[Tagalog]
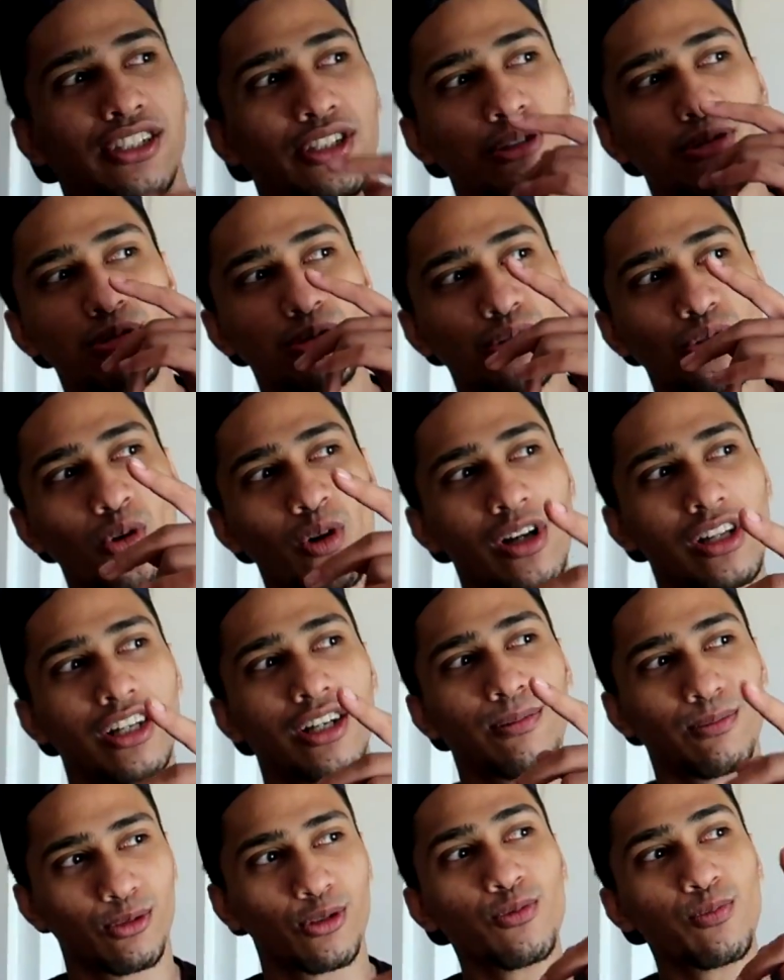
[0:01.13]
Di ko to
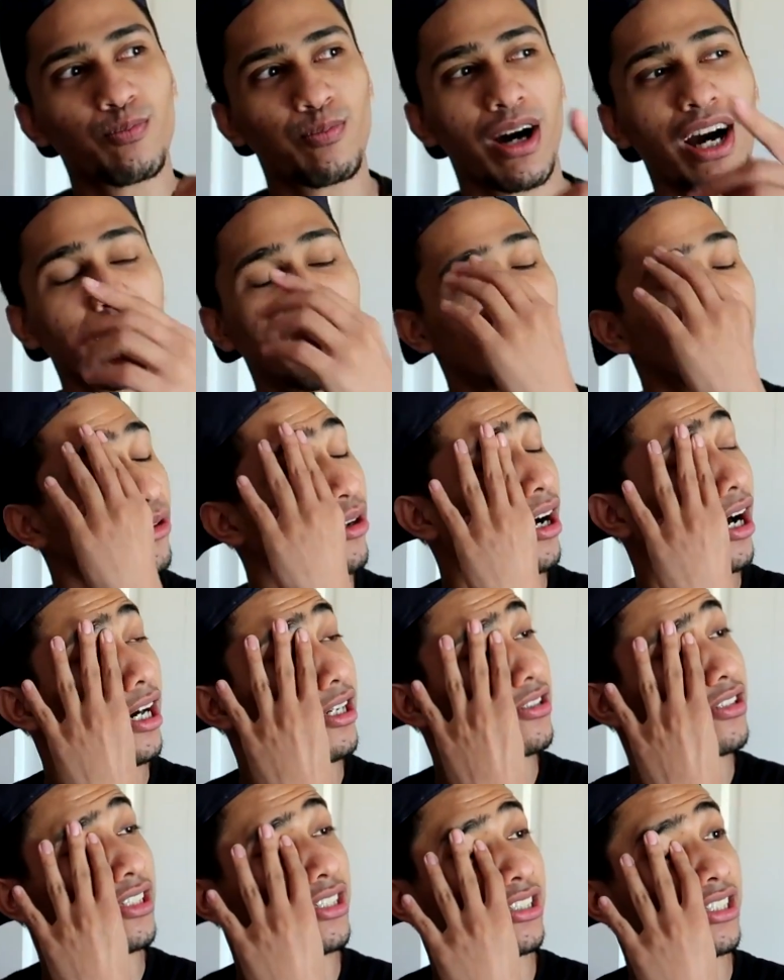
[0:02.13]
alam kung paano ka
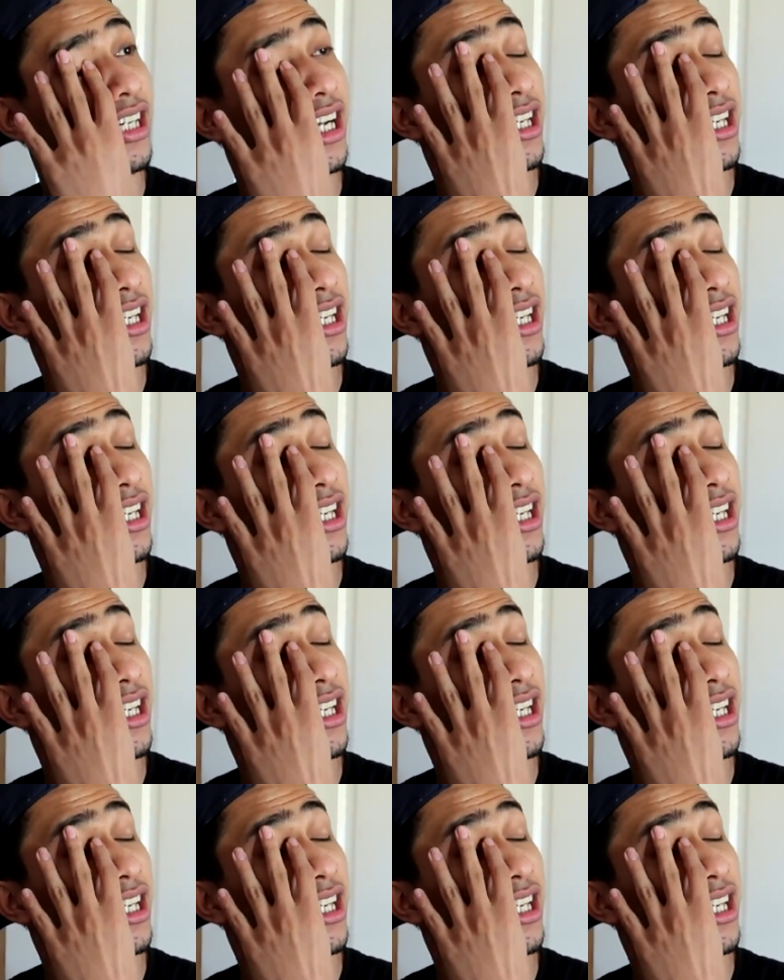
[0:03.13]
amin,